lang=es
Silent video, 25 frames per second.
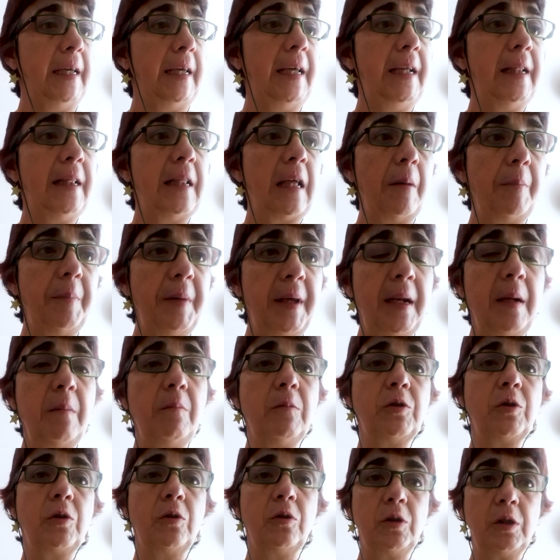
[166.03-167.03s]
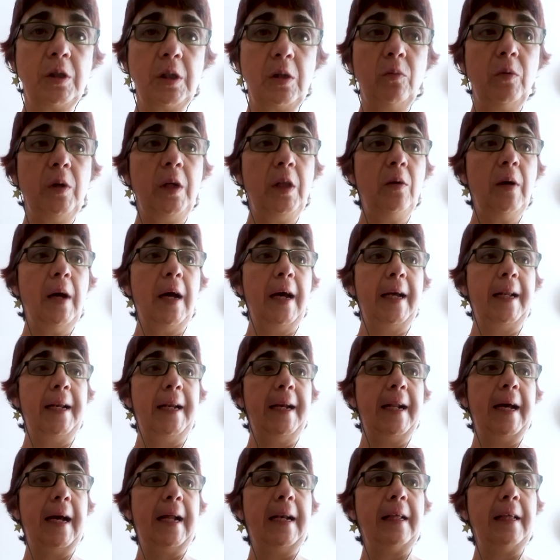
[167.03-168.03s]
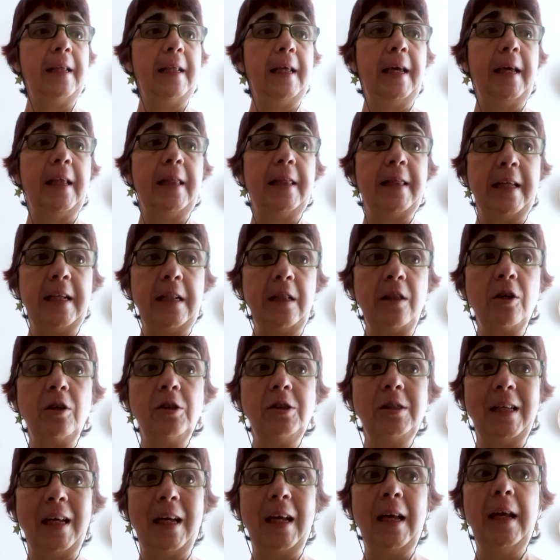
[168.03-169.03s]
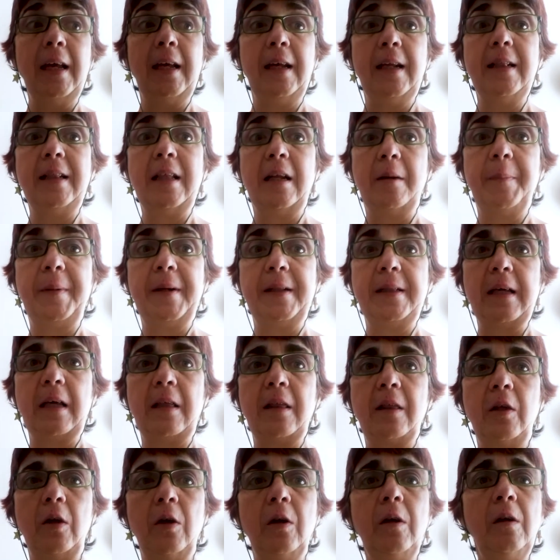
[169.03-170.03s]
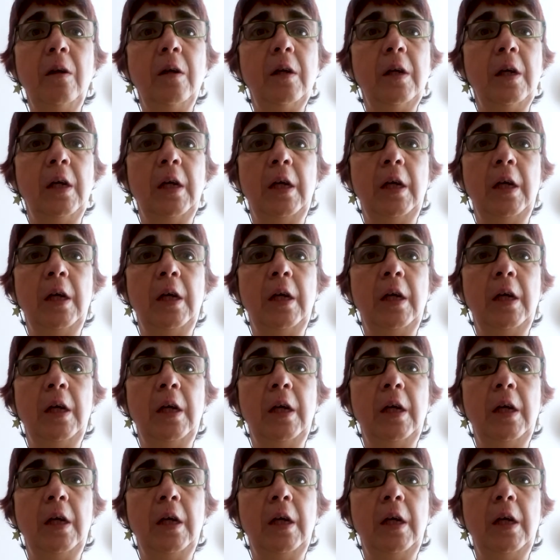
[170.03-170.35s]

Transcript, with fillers: y también hemos contribuido a generar eh, centros de interpretación